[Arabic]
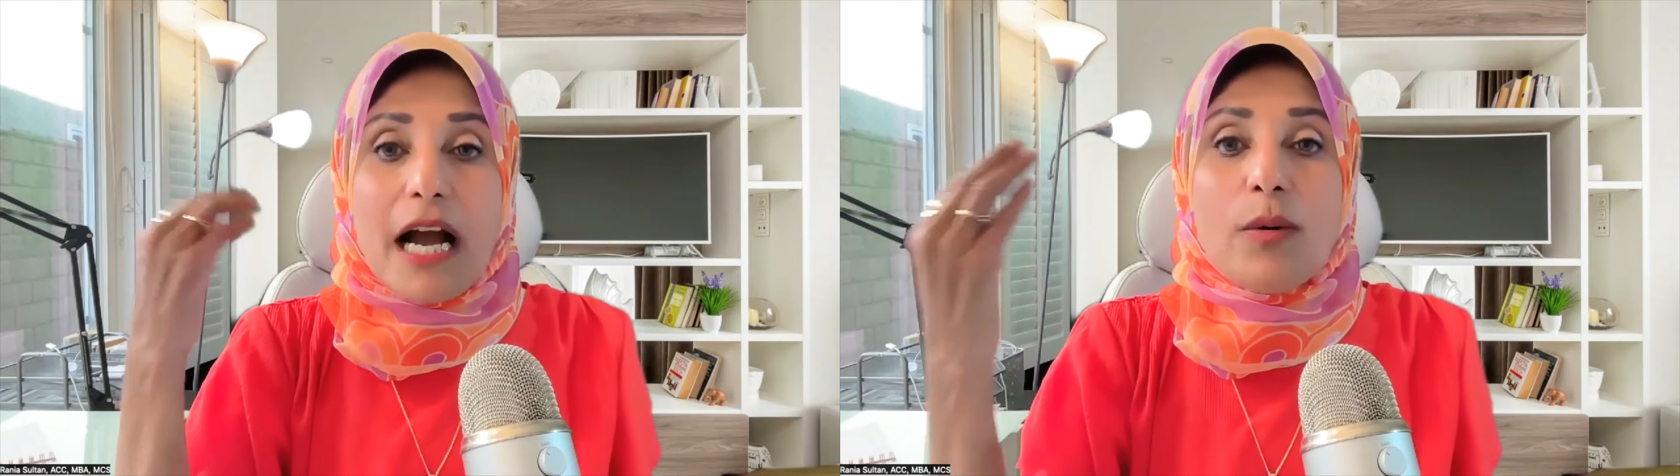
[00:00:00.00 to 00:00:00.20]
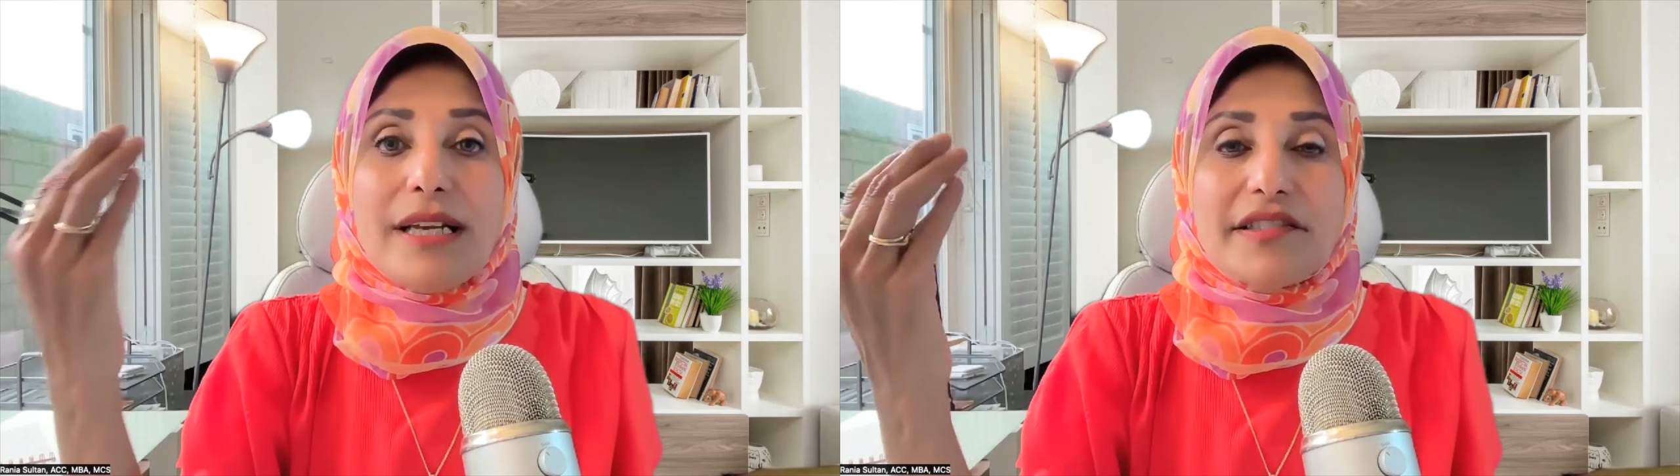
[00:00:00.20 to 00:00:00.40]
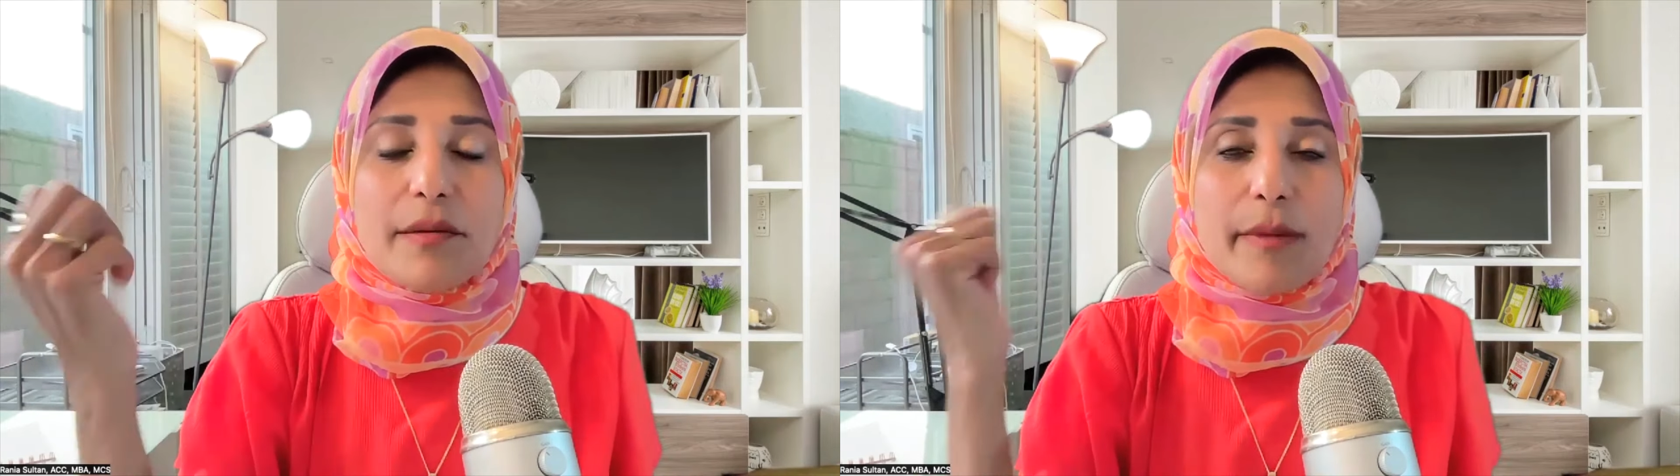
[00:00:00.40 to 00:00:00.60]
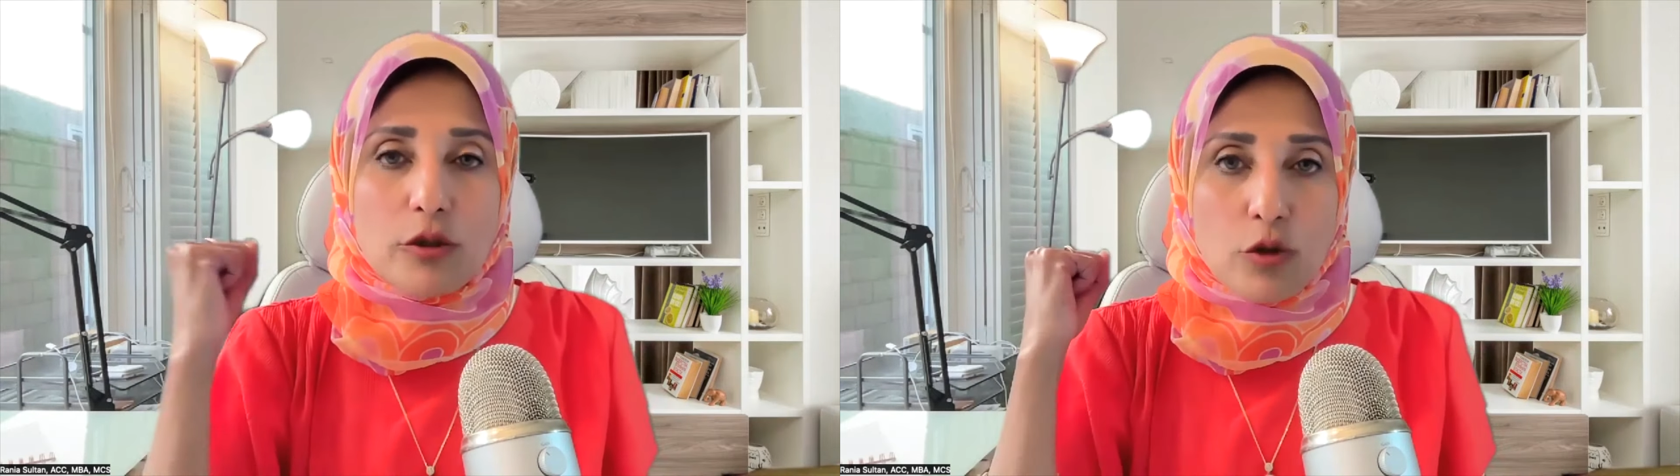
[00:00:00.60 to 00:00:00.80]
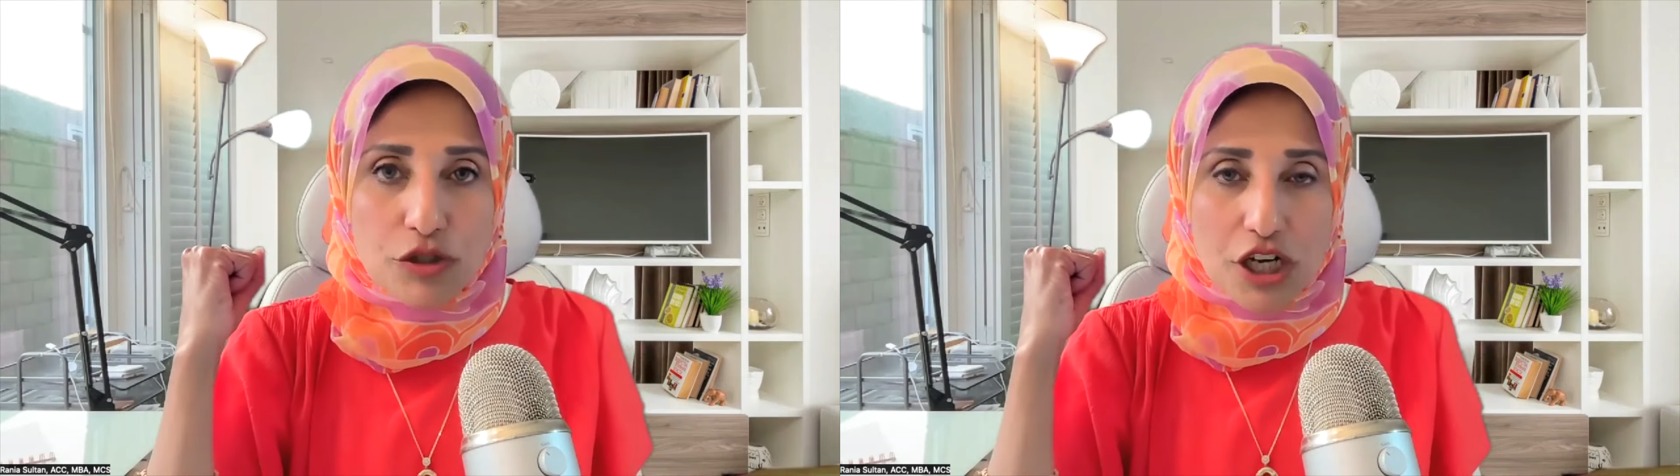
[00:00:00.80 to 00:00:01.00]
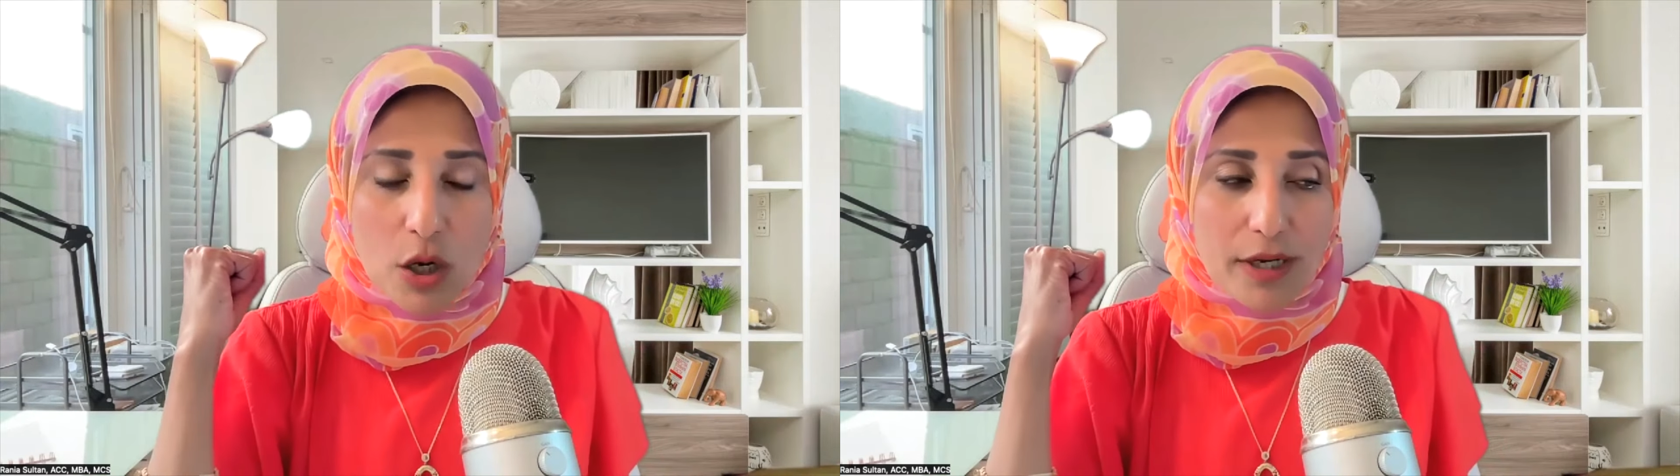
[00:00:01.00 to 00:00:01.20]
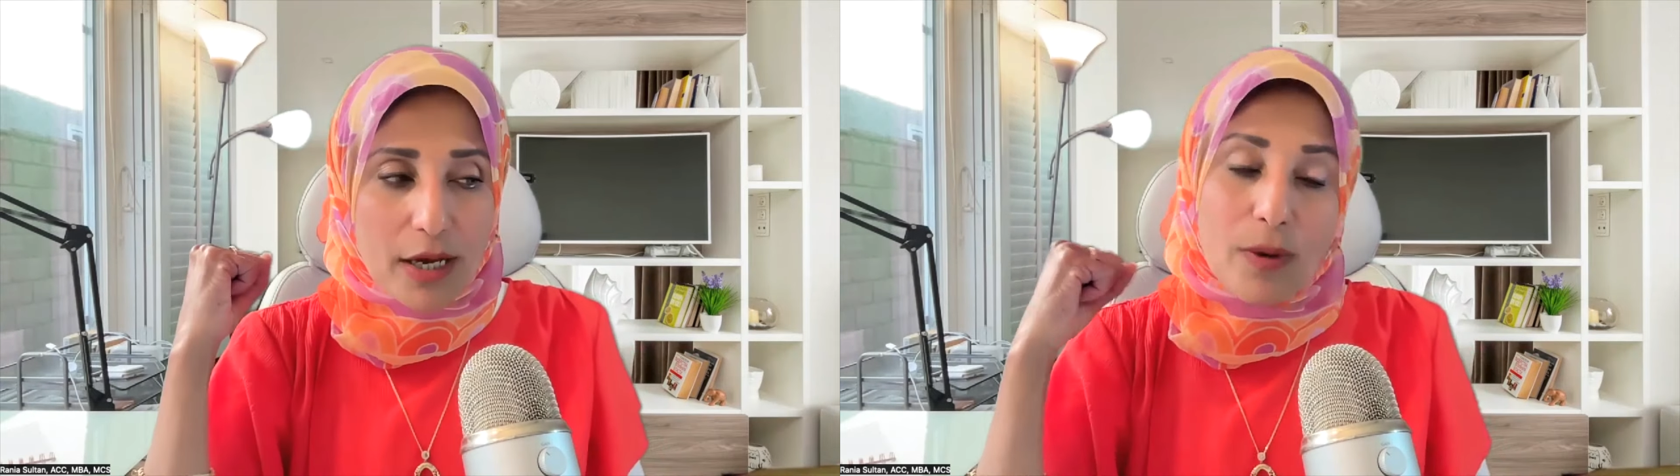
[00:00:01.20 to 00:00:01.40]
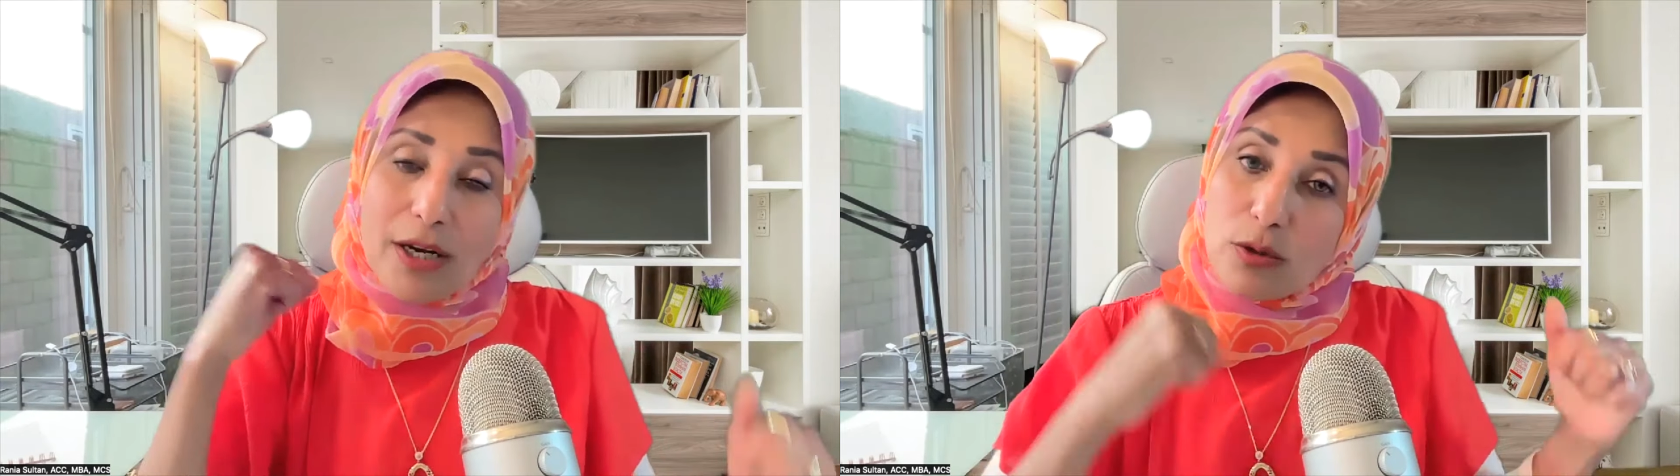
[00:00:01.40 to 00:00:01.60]
او الناس اللي ما عندهمش اوراق
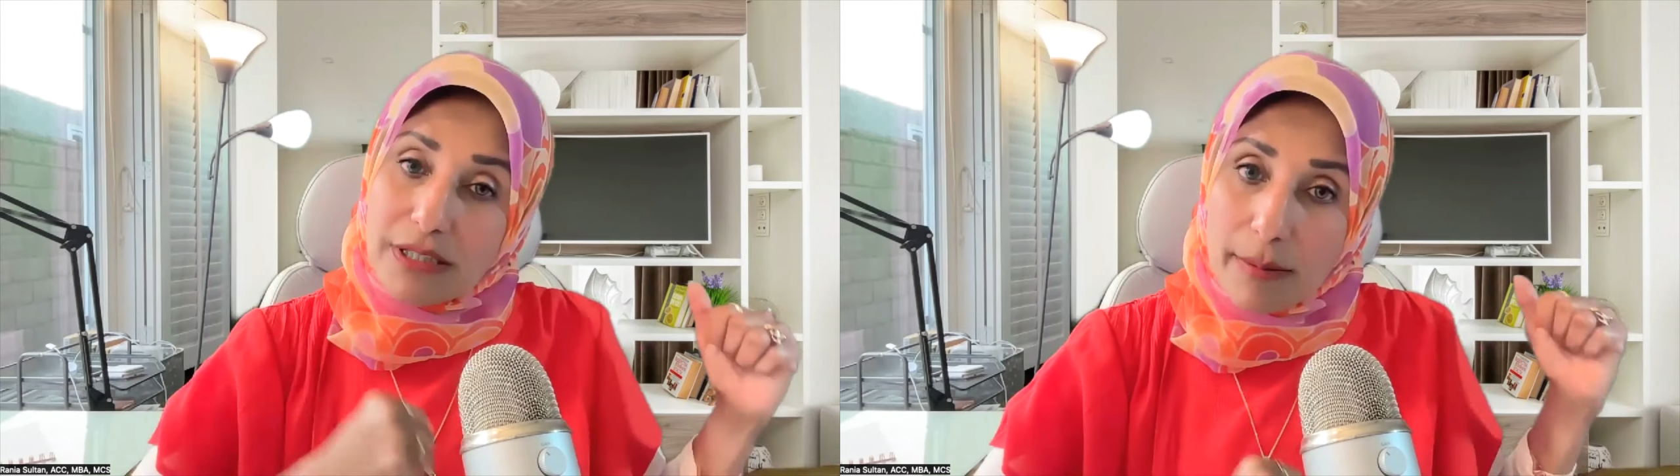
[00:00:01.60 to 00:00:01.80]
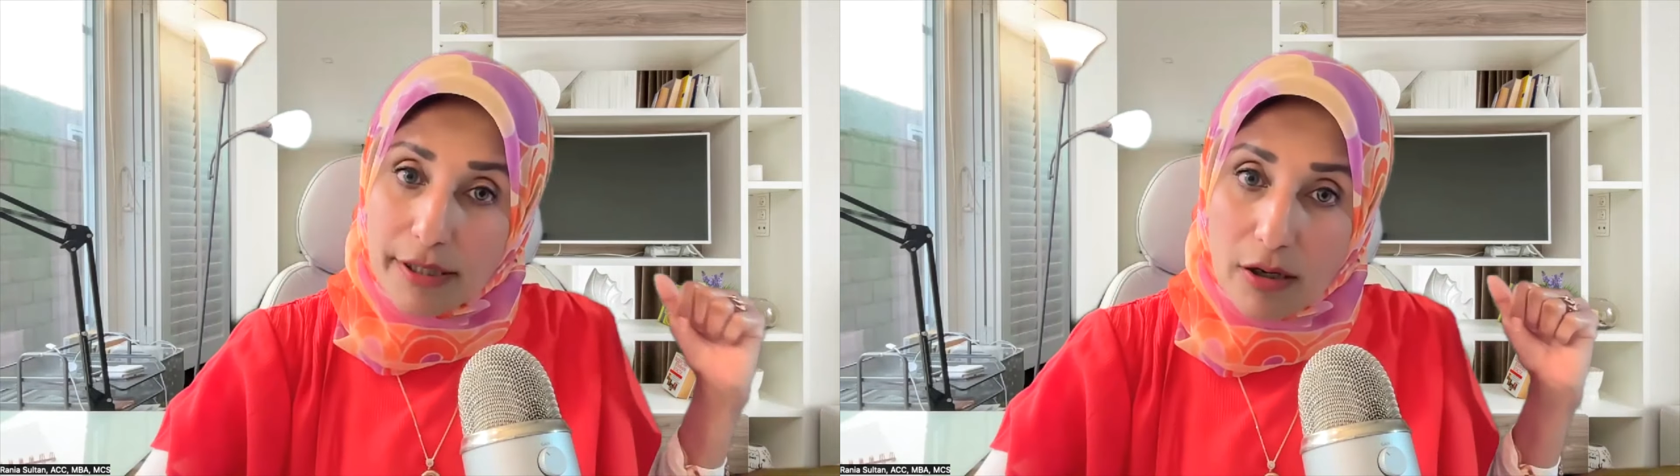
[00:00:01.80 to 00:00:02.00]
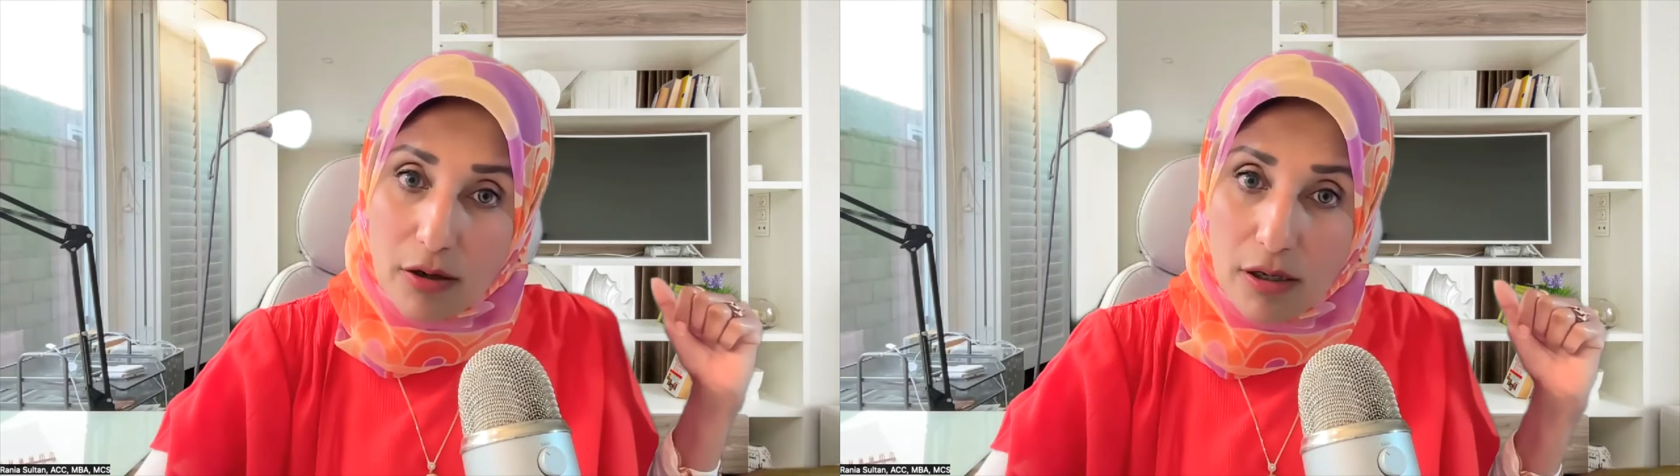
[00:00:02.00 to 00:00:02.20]
وانا كنت عملت